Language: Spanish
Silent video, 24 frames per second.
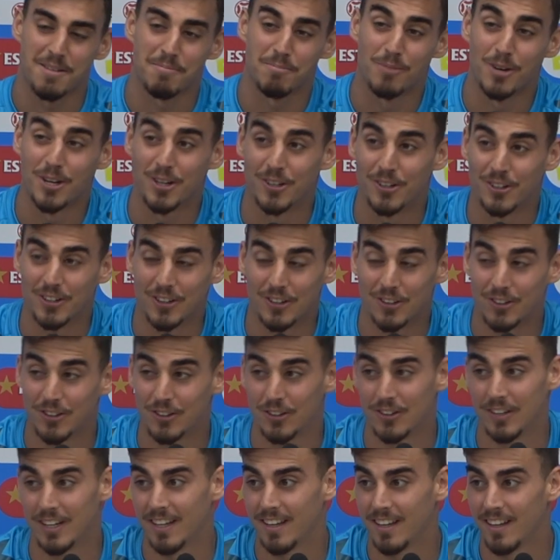Bueno,
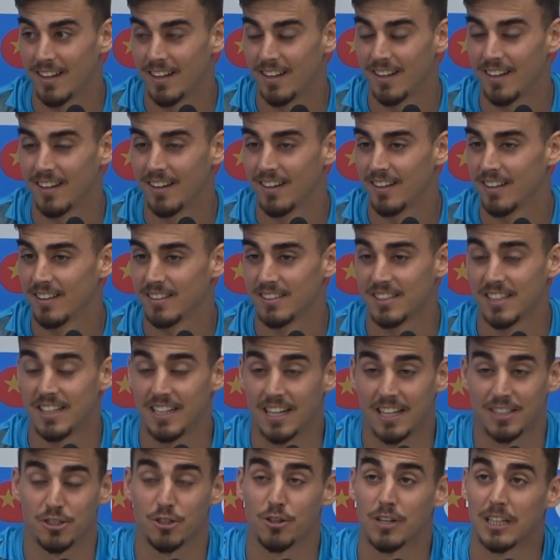no, eh, sí,
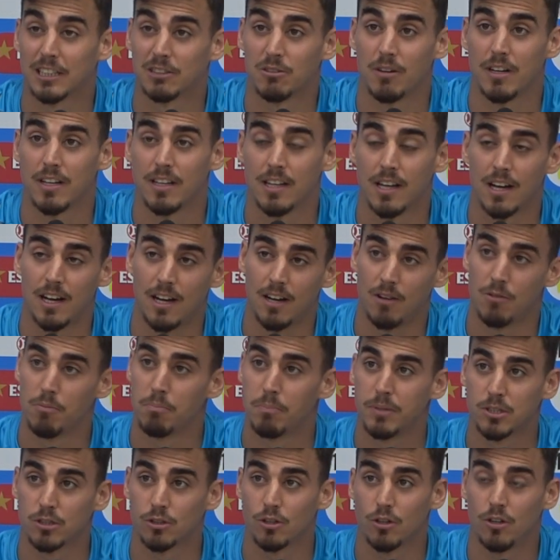ha sido casualidad, un
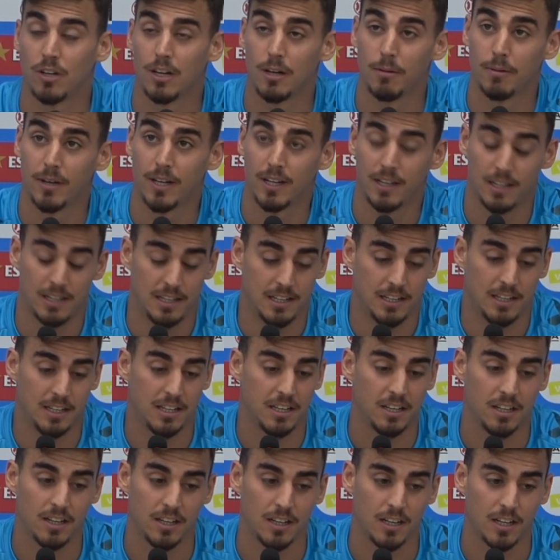pisotón leve
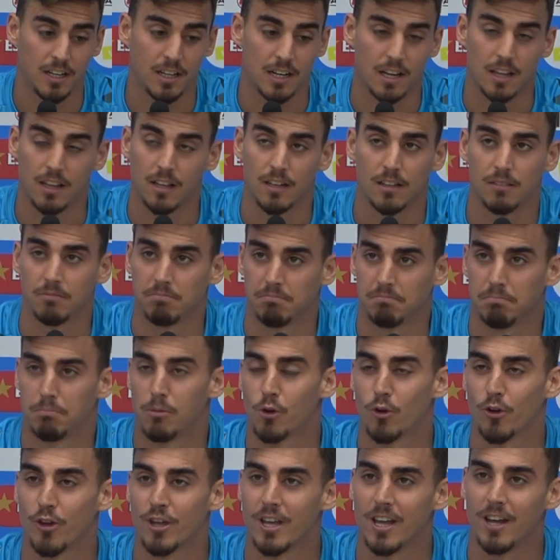y nada,
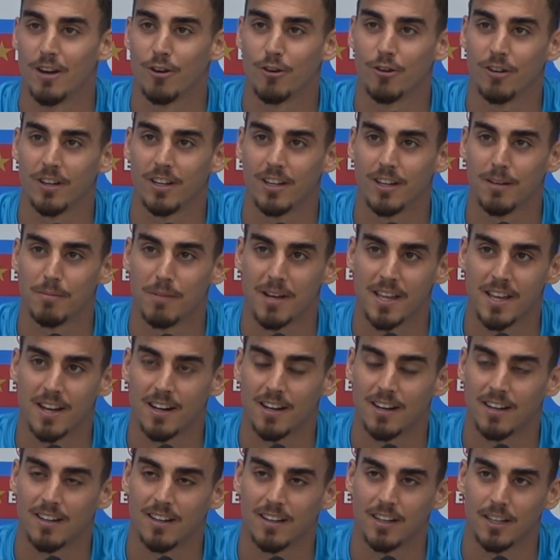poco de hielo y
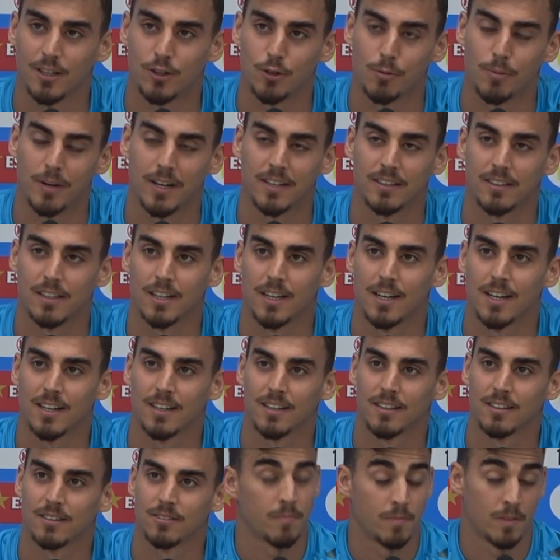mañana listo para entrenar.
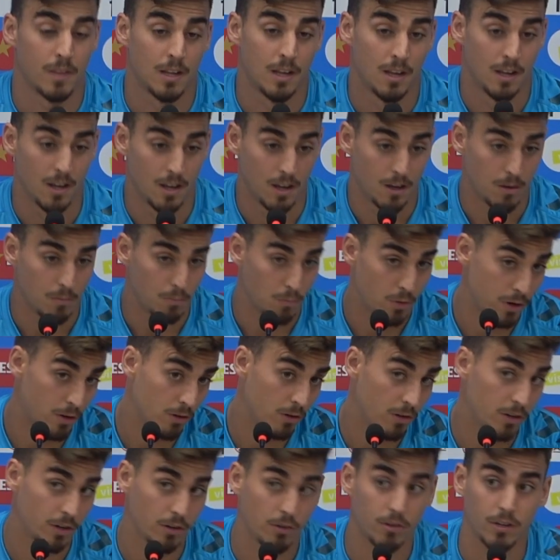
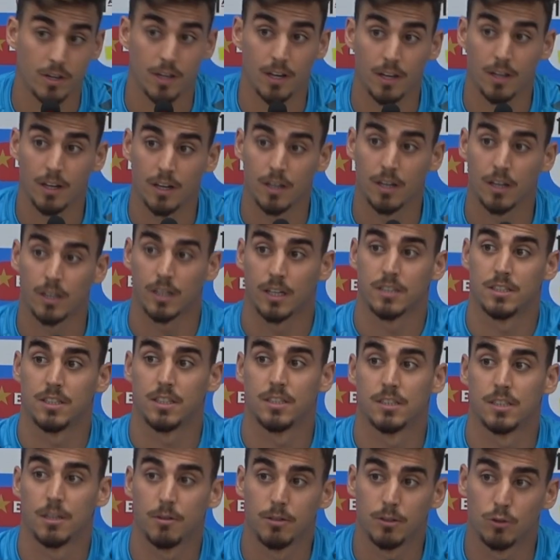Bueno, creo que, sí,
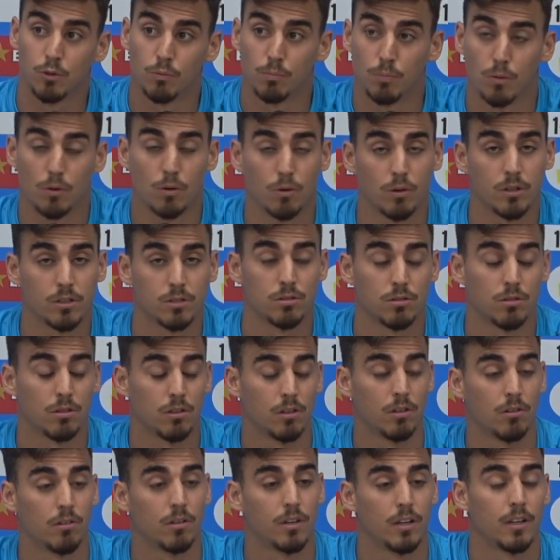se ha visto un poco eso,
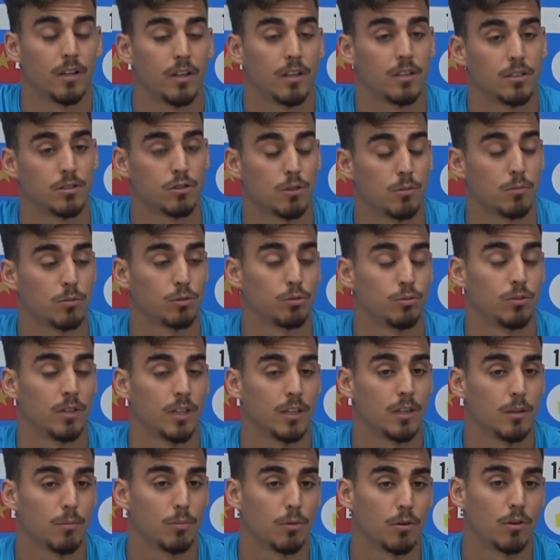creo que somos un
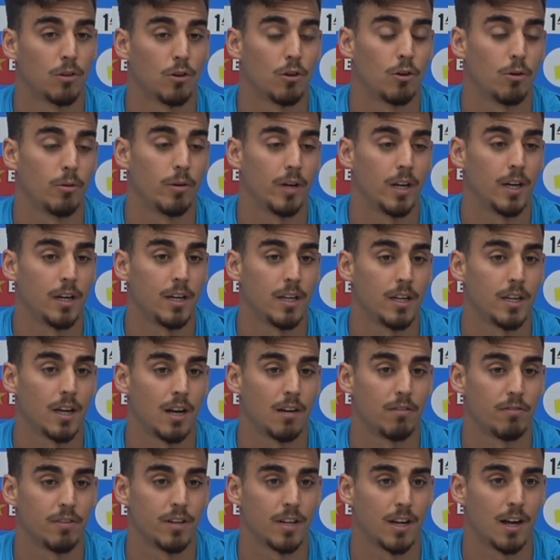equipo joven y
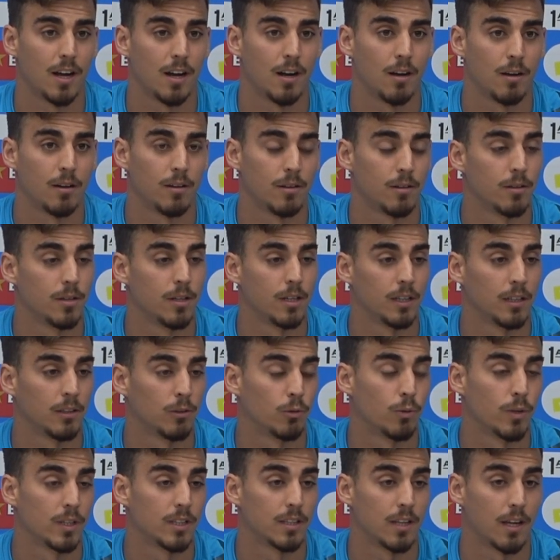al final
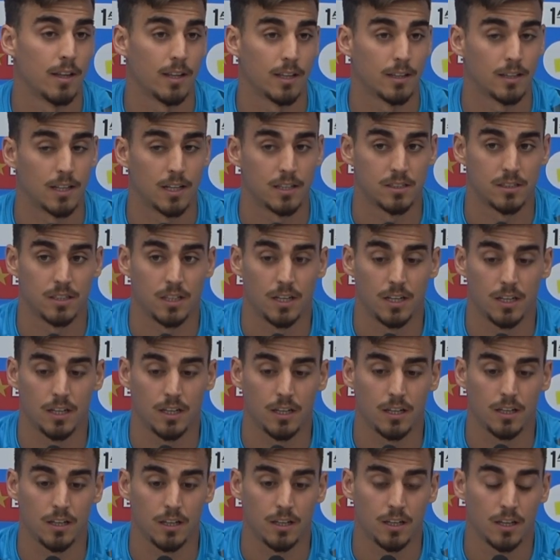cuesta adaptarse
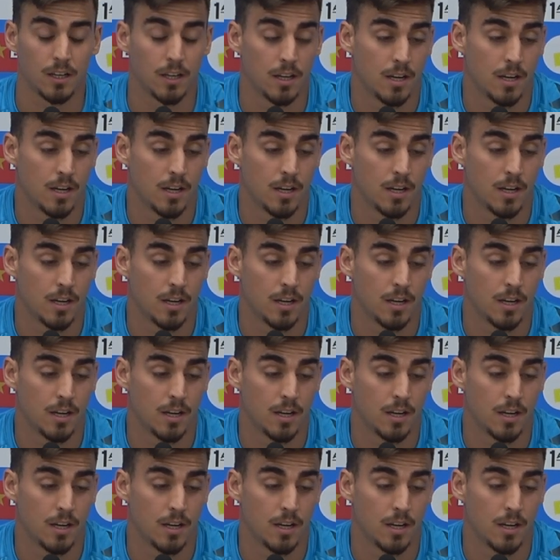y,